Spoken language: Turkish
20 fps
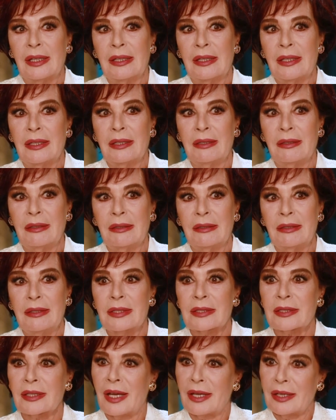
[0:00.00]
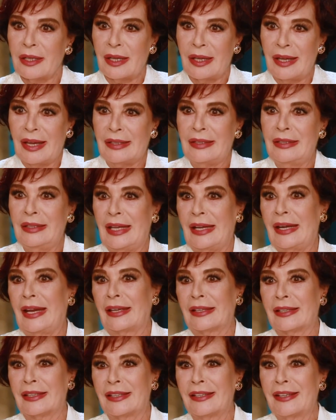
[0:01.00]
Ee, ısrar
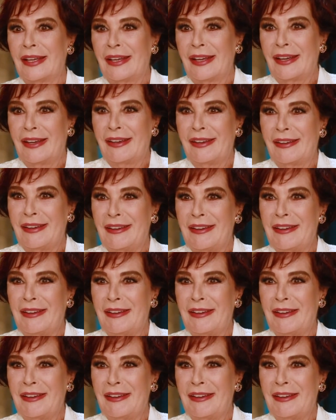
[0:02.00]
ederek e,